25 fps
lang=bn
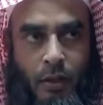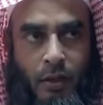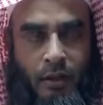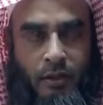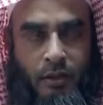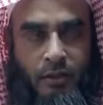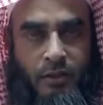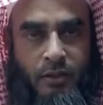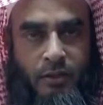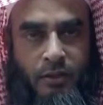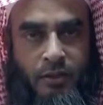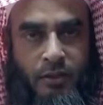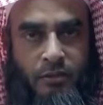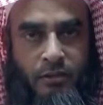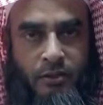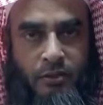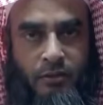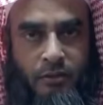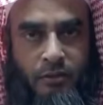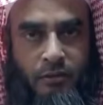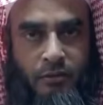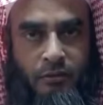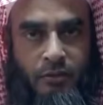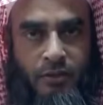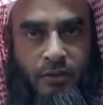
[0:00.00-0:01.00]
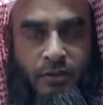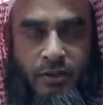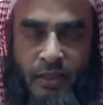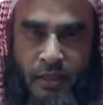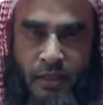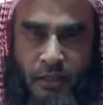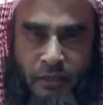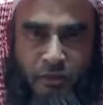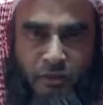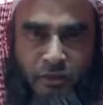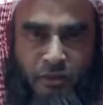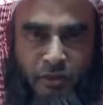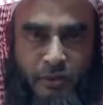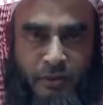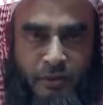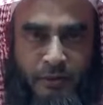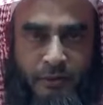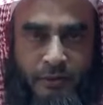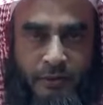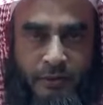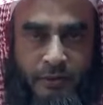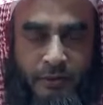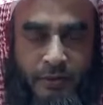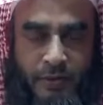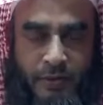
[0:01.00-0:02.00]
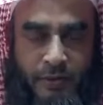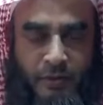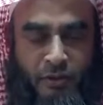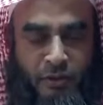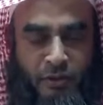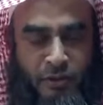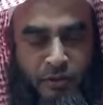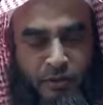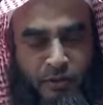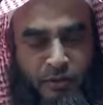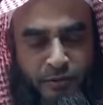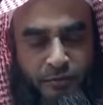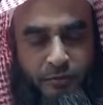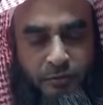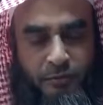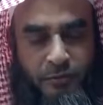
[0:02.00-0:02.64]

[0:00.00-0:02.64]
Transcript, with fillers: আর সেটা শরীয়তে জায়েজও নয় সেই জন্য